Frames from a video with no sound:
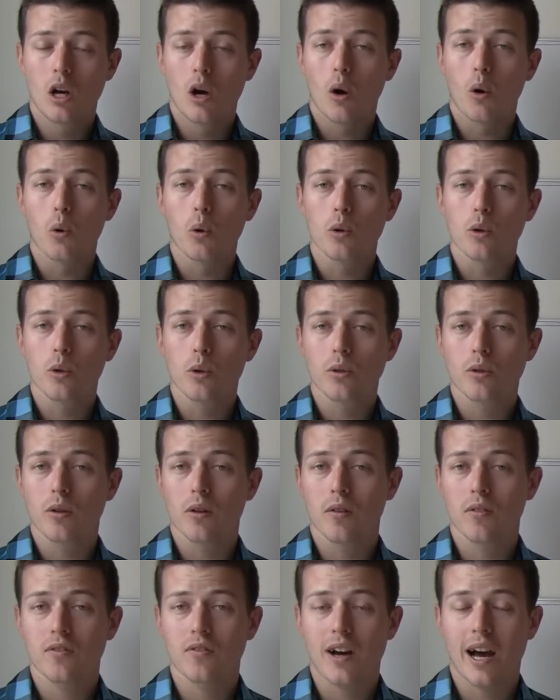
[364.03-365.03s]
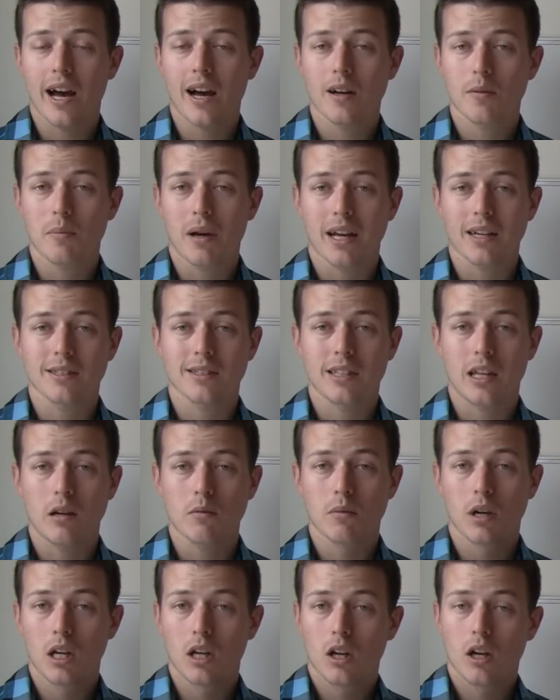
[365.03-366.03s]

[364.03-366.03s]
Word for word: au lieu de faire, par exemple,